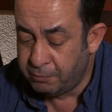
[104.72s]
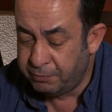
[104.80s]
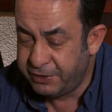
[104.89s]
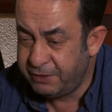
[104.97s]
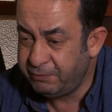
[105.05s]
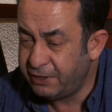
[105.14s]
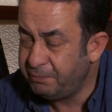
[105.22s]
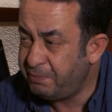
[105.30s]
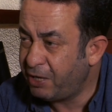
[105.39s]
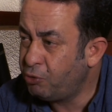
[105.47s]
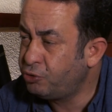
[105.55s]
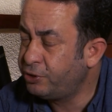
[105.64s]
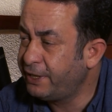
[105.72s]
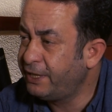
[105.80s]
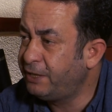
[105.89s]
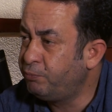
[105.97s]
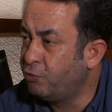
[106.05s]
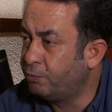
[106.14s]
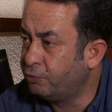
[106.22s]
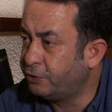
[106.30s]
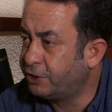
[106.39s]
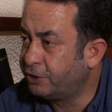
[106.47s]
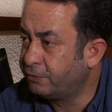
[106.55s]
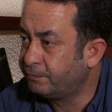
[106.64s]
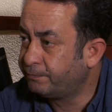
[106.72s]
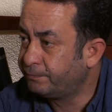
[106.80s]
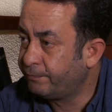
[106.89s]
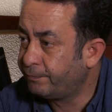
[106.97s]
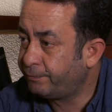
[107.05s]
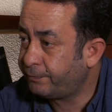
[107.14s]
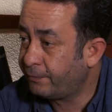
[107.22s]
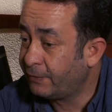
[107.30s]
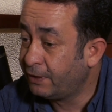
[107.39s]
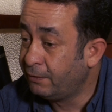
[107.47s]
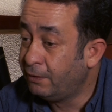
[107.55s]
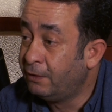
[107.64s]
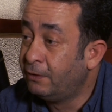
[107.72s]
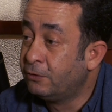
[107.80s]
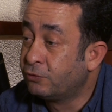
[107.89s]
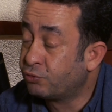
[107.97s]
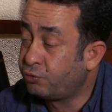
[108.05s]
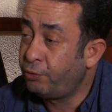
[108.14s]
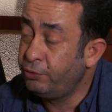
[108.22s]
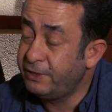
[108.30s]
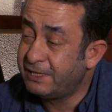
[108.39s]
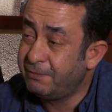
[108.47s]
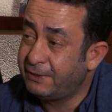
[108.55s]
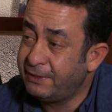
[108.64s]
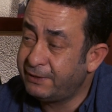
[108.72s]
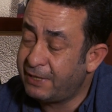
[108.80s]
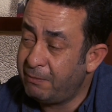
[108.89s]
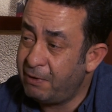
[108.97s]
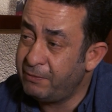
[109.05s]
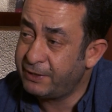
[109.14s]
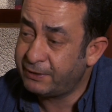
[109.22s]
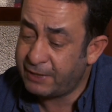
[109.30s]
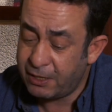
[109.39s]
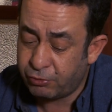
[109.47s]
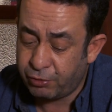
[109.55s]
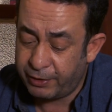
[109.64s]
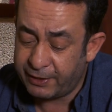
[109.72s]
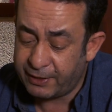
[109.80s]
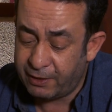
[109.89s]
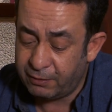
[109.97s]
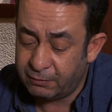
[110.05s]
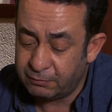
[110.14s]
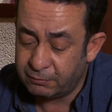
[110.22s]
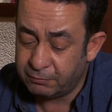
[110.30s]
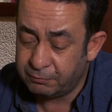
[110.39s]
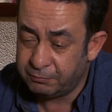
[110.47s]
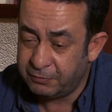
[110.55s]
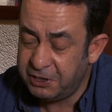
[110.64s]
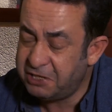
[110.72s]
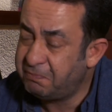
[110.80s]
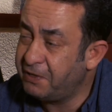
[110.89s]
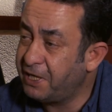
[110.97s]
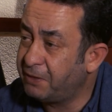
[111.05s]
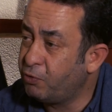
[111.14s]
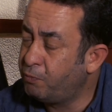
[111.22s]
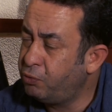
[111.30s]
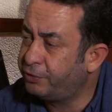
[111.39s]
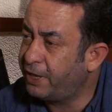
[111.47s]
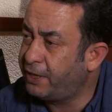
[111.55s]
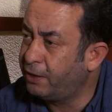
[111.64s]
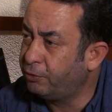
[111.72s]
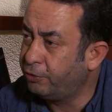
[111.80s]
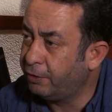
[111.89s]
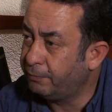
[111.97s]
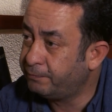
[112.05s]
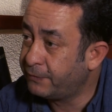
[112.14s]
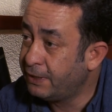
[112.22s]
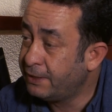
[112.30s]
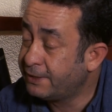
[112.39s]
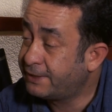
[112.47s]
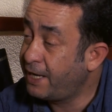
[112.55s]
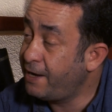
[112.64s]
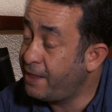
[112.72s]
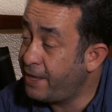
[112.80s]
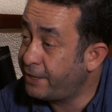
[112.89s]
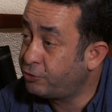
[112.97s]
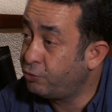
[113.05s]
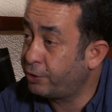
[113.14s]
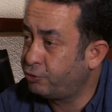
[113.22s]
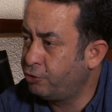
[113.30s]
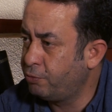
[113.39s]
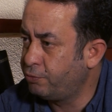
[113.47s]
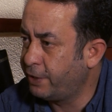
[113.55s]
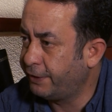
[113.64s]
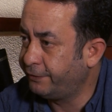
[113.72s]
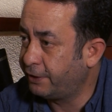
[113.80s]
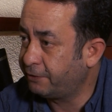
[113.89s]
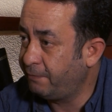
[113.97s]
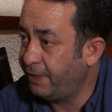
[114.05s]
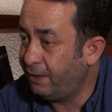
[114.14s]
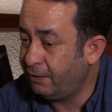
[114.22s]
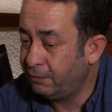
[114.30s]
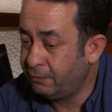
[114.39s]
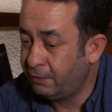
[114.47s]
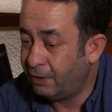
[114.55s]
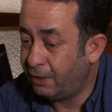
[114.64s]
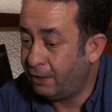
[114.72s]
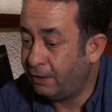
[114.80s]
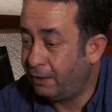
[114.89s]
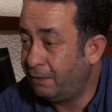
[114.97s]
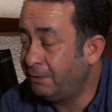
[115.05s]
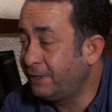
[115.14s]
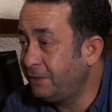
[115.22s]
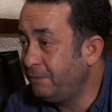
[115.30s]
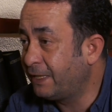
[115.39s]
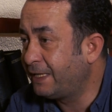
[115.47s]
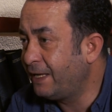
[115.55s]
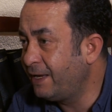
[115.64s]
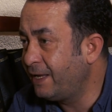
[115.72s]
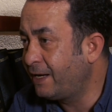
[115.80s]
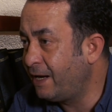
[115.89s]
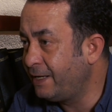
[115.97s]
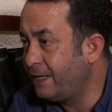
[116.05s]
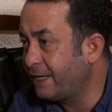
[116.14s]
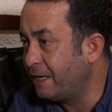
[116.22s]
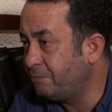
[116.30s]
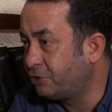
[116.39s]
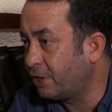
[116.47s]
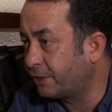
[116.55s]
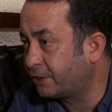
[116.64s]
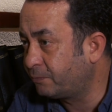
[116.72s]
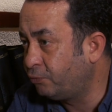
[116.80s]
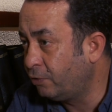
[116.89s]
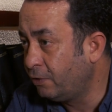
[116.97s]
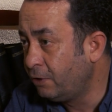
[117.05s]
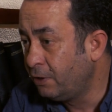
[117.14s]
Bizimkinin pek hoşuna gitmiyor bu iş. Zorunlu hizmetini tamamladıktan sonra da hiçbir yere gitmiyor. Burada kalıyor. Senelerce uğraşıyor bunu anlatmaya. Ama dedim ya gelenek haline gelmiş artık bu.